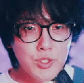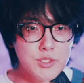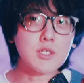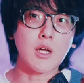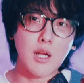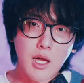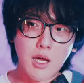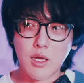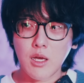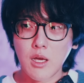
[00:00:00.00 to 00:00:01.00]
ですか
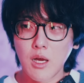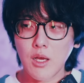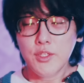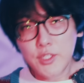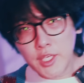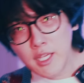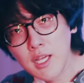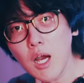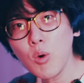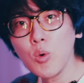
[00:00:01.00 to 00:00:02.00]
ら、家
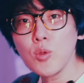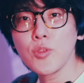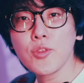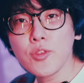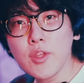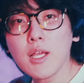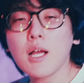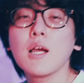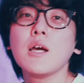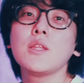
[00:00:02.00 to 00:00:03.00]
買おうって
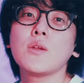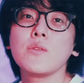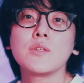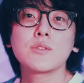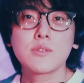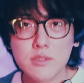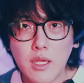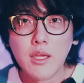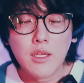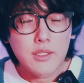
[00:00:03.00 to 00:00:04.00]
考えてるんですっ
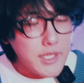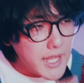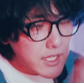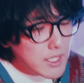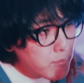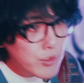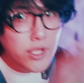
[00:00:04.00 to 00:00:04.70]
て。で、何軒も